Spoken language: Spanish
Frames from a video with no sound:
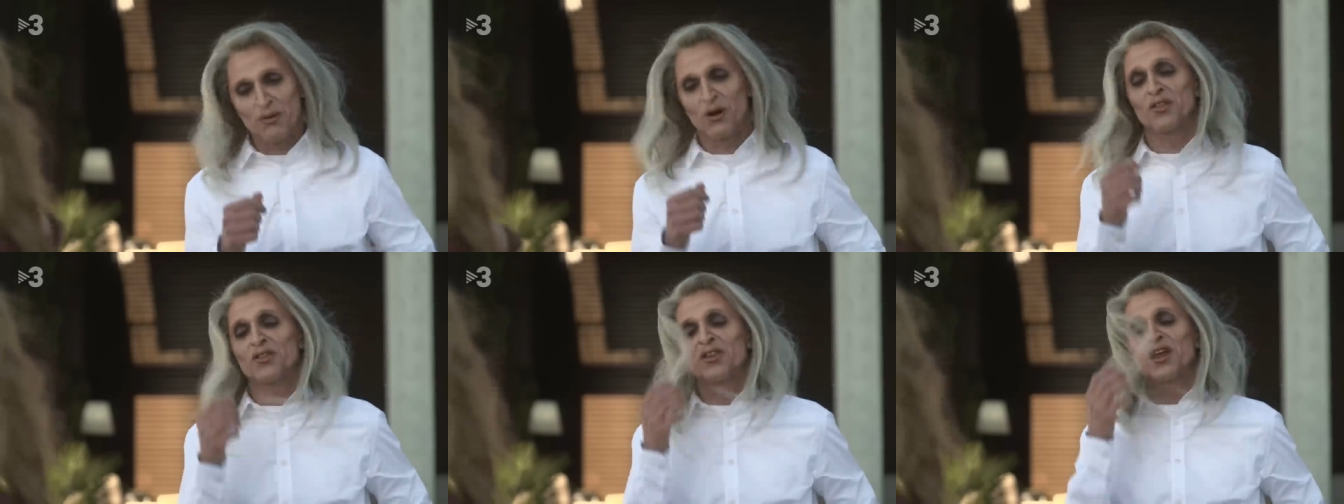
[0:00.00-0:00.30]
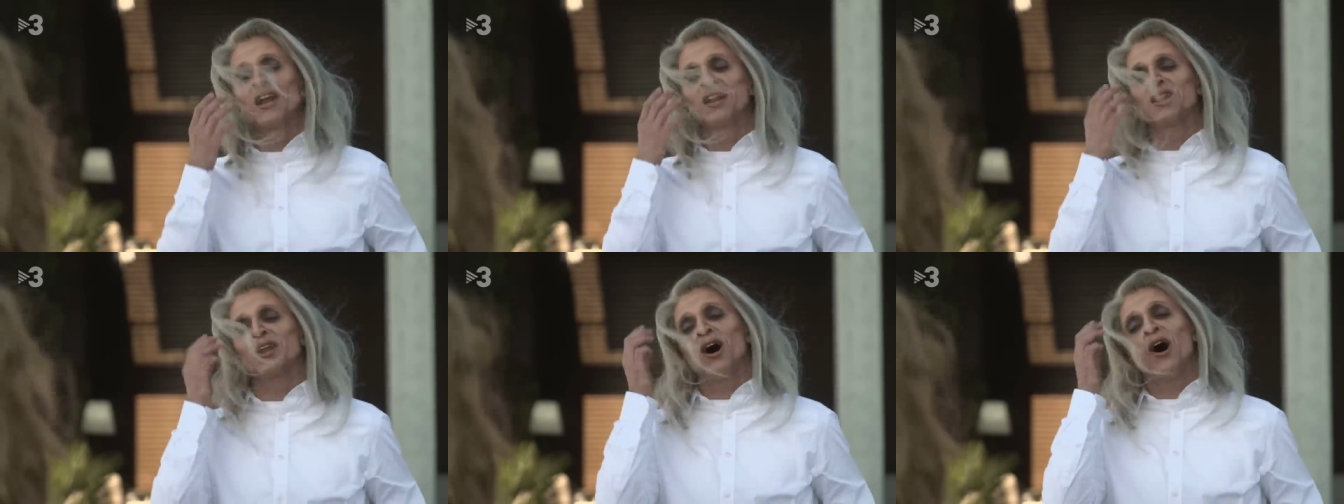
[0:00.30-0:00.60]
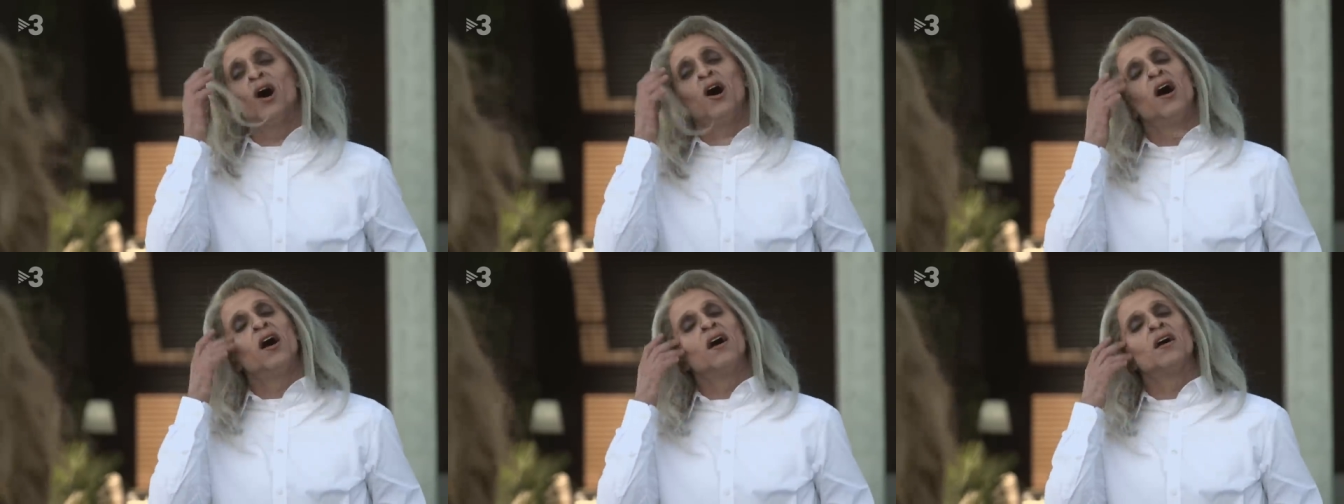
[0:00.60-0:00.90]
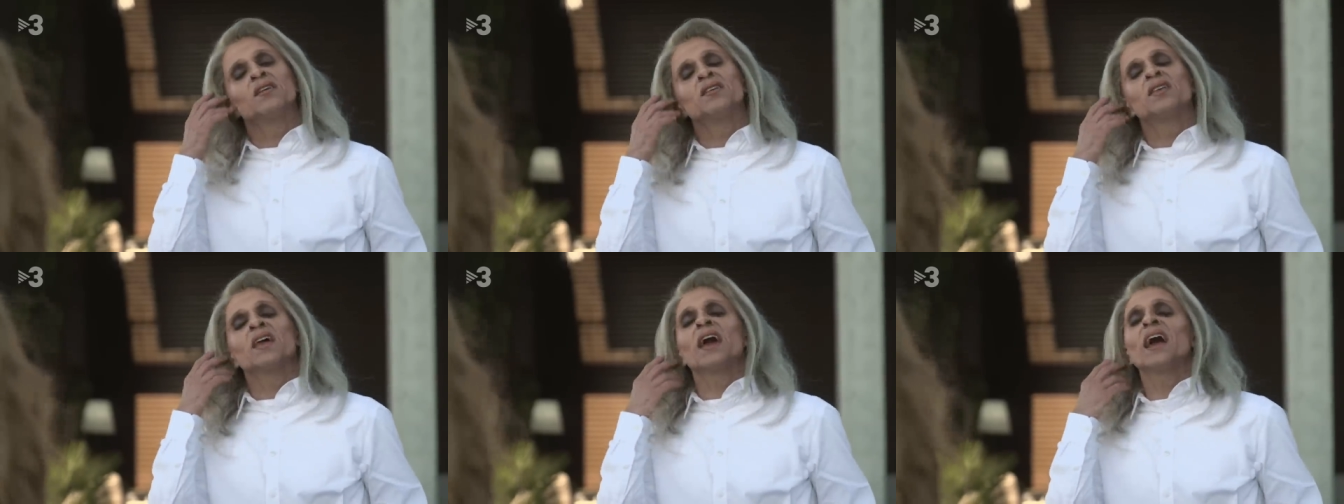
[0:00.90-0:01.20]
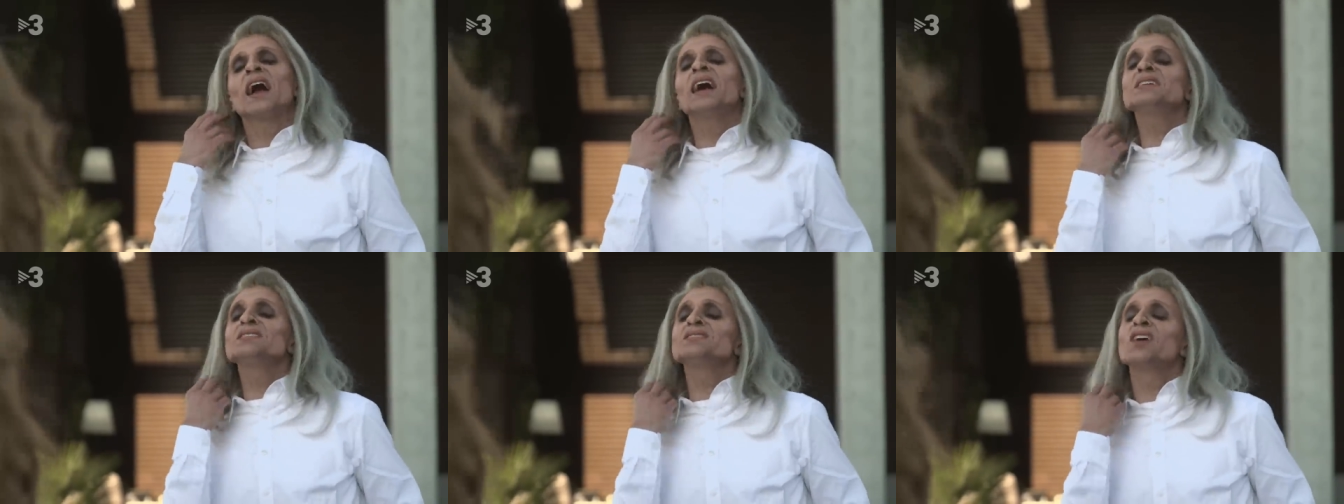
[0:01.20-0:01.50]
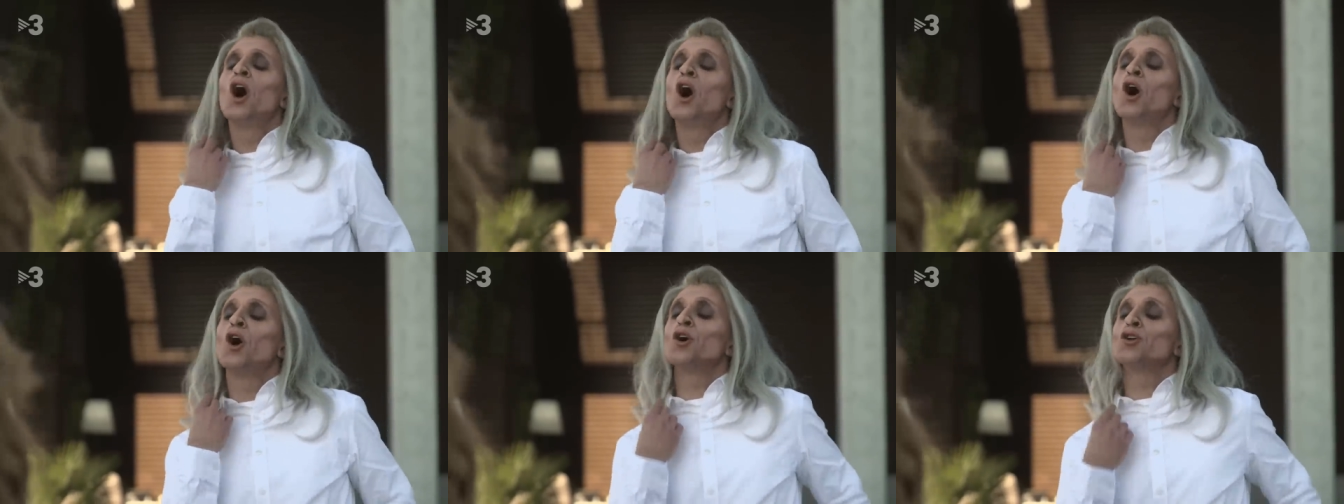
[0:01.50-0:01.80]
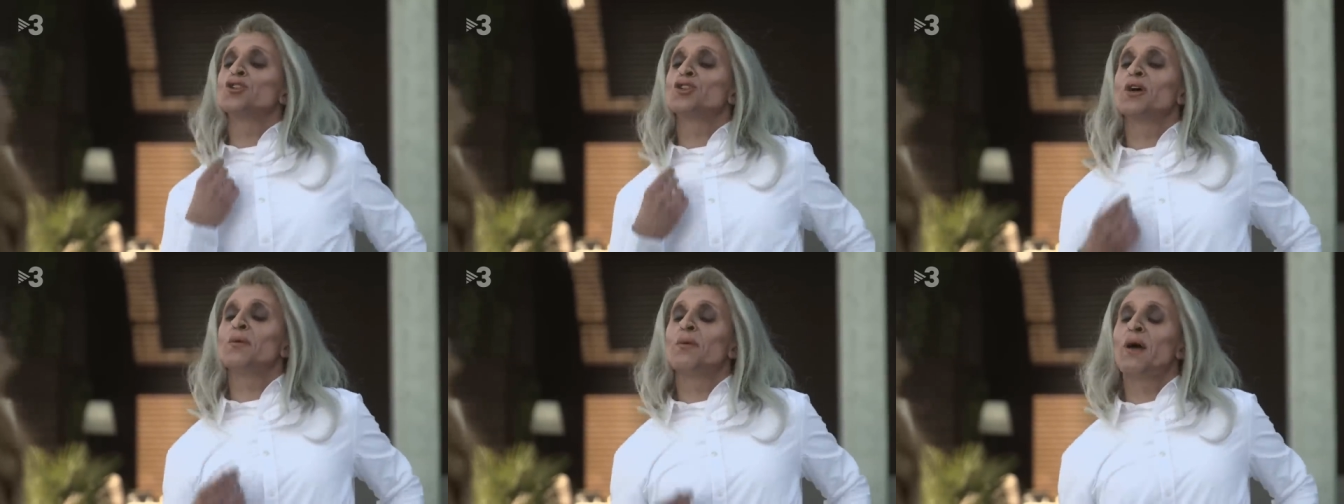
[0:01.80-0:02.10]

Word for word: por cierto, ¿llegas o te